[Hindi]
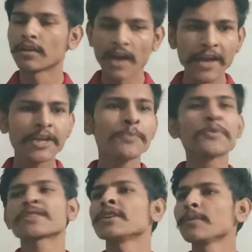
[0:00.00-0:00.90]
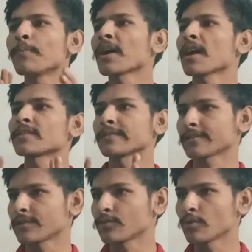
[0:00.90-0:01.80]
नाइन्टी परसेंट पक्का
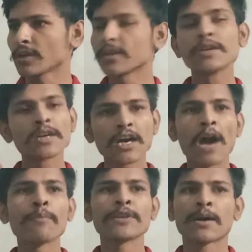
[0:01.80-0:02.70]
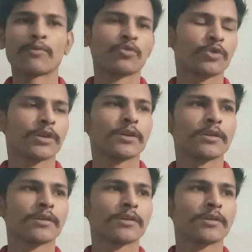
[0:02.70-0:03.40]
सक्सेस होंगे कामयाब होंगे